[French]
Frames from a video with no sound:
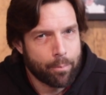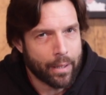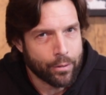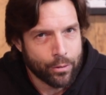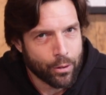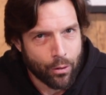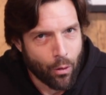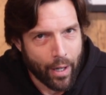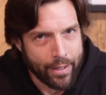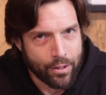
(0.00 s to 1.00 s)
sûr
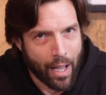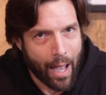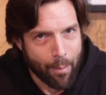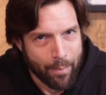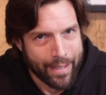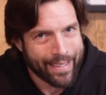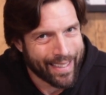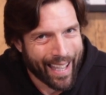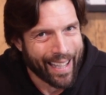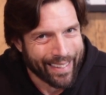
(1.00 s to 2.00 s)
qu'on reste amis
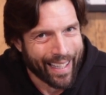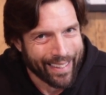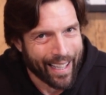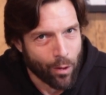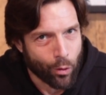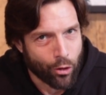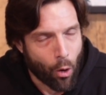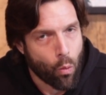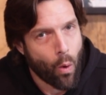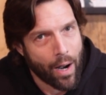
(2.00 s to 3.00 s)
très très très longtemps.
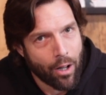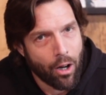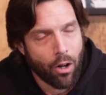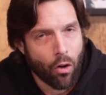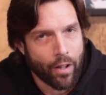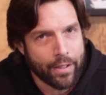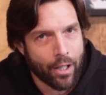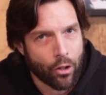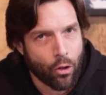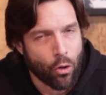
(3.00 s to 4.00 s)
Ou alors, on va
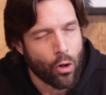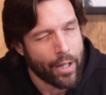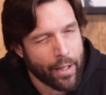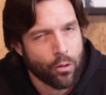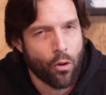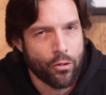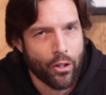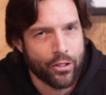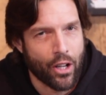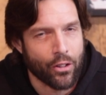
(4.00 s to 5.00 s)
dire que le lien de
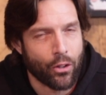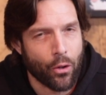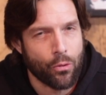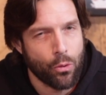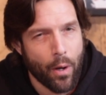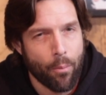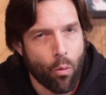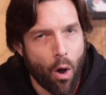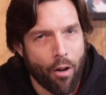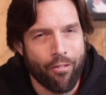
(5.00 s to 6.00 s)
confiance entre vous et
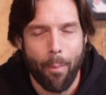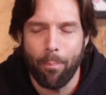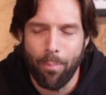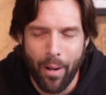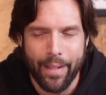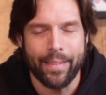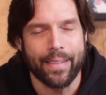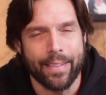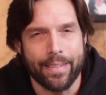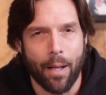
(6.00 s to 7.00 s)
moi va pas être
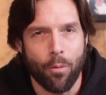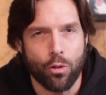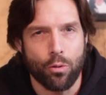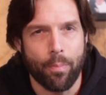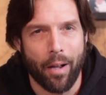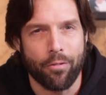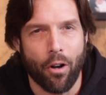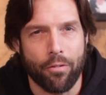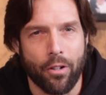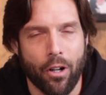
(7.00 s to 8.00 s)
nécessairement super
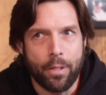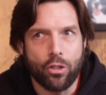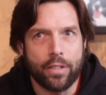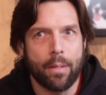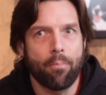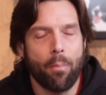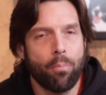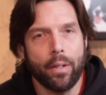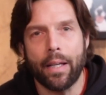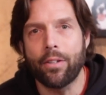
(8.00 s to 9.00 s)
fort fort. Puis je sais même
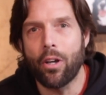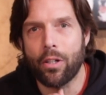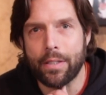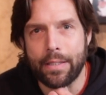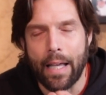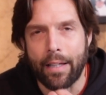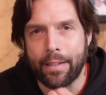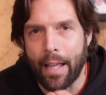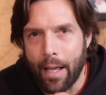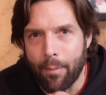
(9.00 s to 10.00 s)
pas d'ailleurs si à
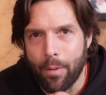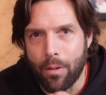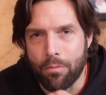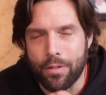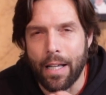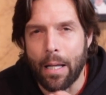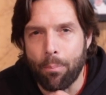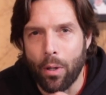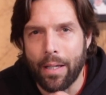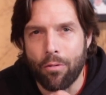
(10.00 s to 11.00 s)
terme, vous allez
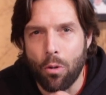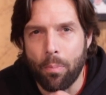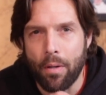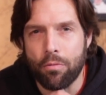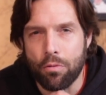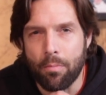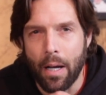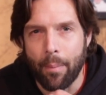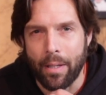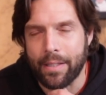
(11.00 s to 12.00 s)
pas développer
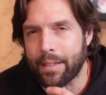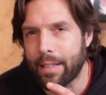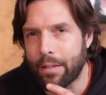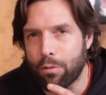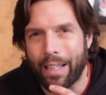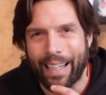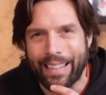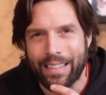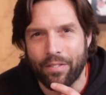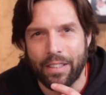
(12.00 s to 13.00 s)
vous-même un certain niveau
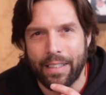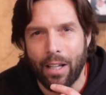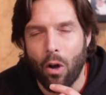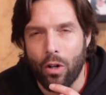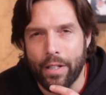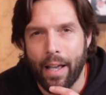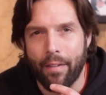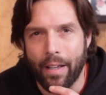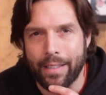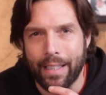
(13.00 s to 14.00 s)
d'agressivité en lien
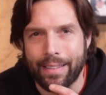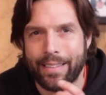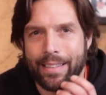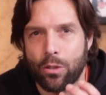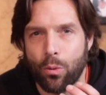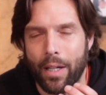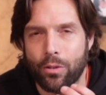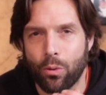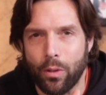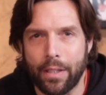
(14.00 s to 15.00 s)
avec cette
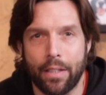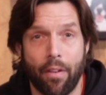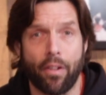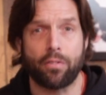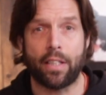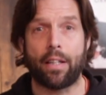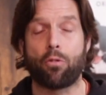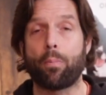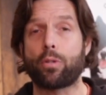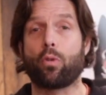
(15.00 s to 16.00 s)
situation qui va faire que vous allez
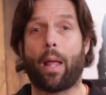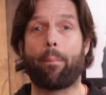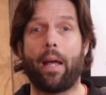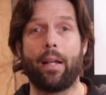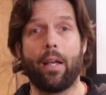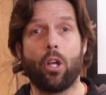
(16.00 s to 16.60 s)
développer ce qu'on appelle